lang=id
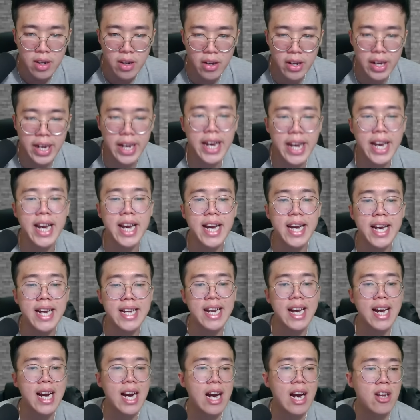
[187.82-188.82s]
Oke,
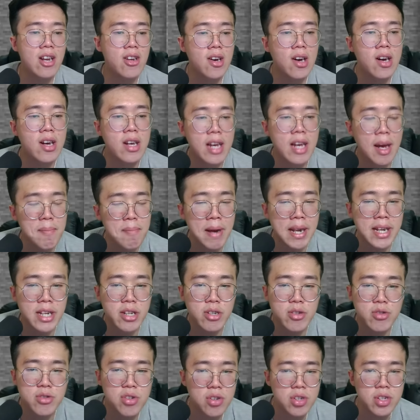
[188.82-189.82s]
nah kalau yang paling
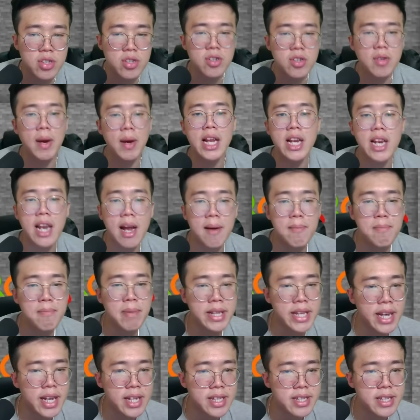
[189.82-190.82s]
ujung itu paling
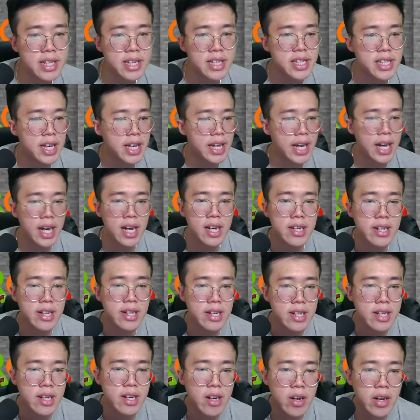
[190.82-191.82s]
lambat ya tiknya ya.
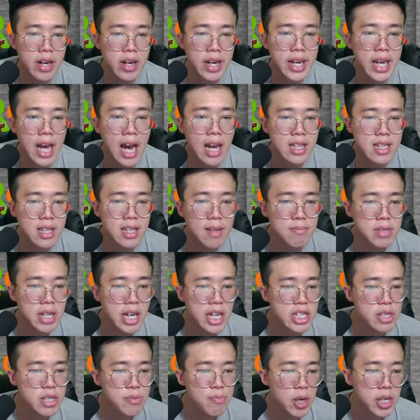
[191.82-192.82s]
Oke, item
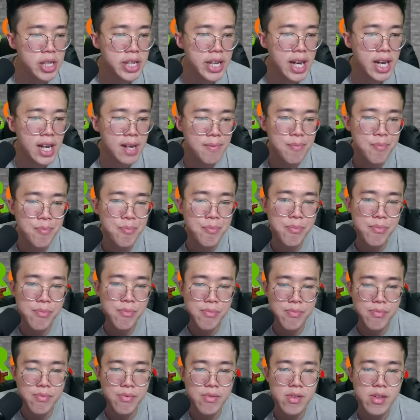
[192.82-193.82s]
transport ya.
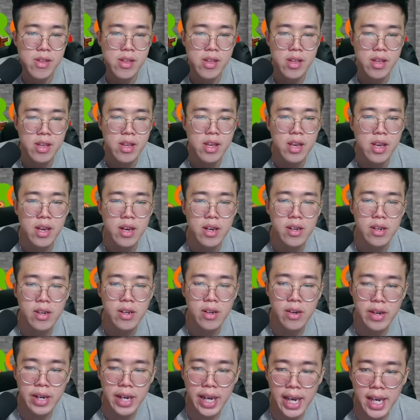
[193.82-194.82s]

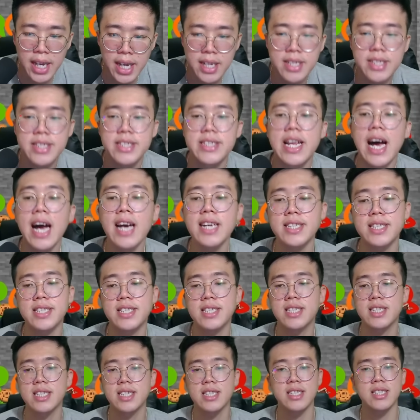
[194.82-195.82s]
Oke,
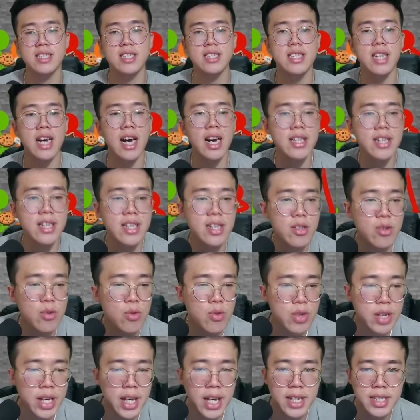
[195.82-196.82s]
nice. Jadi
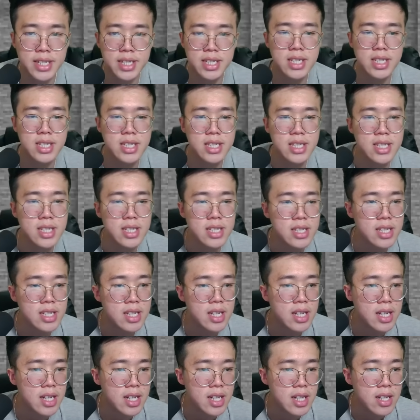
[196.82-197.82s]
cookies.
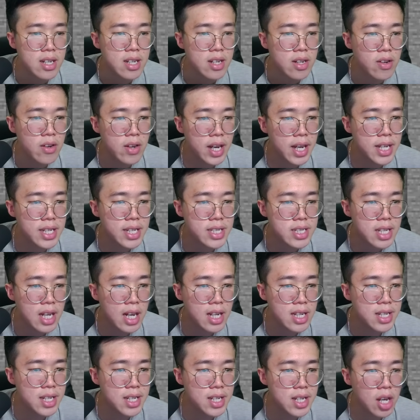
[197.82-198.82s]
Oke,
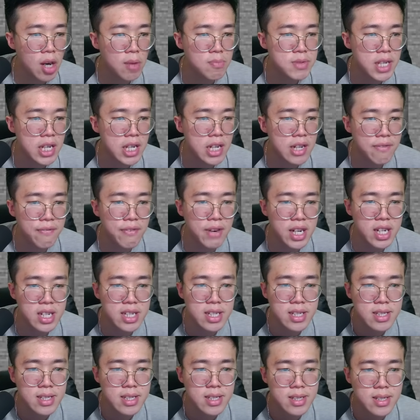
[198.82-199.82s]
kali ini observer.
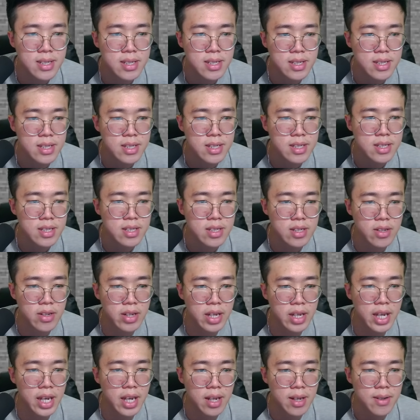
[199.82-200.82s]

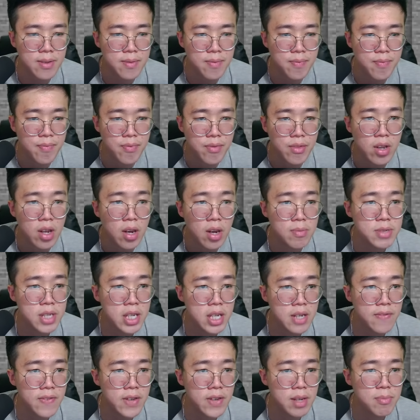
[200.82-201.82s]
Oke.
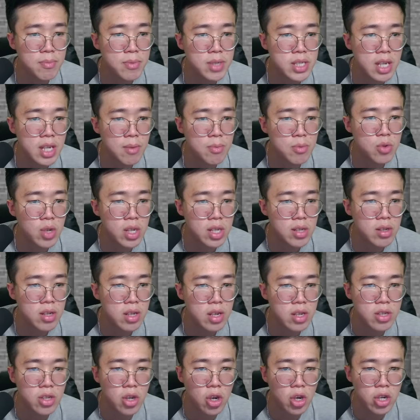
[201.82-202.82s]
Observer bisa buat
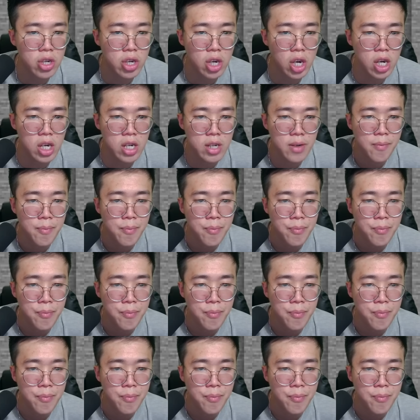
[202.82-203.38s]
ngedorong.